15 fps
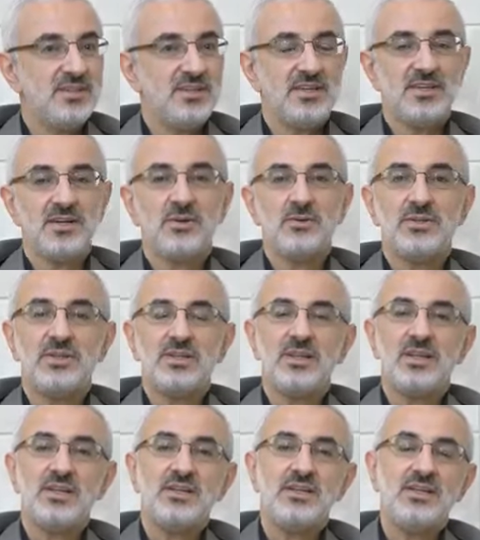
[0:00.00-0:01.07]
اذا قلت
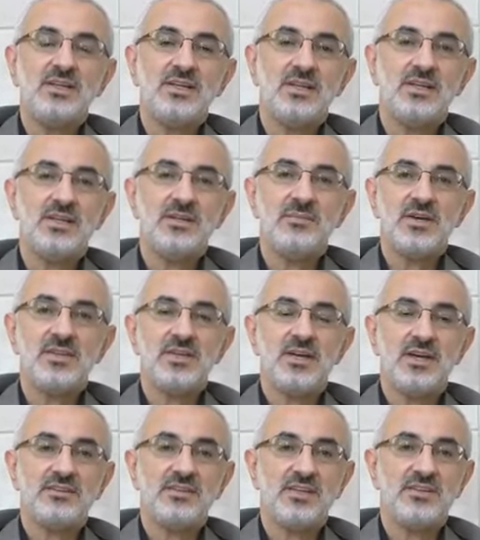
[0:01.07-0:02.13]
لي لماذا
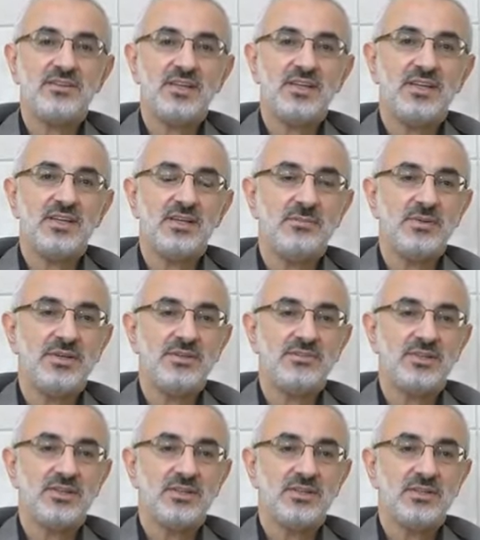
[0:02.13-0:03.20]
اتيت الى بيتي؟